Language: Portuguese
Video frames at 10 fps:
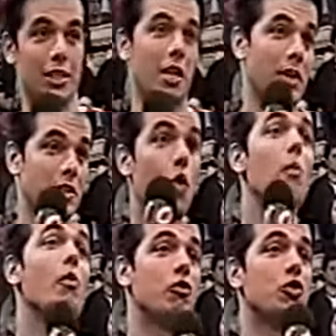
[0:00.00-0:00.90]
De repente,
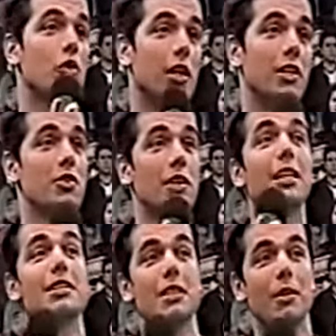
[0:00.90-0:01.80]
como funciona isso? É tudo é
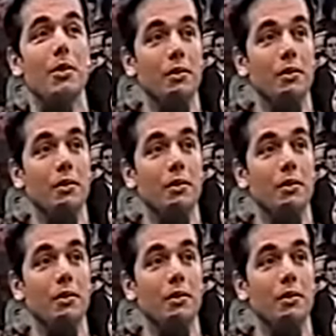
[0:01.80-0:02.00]
uma sabe. questão de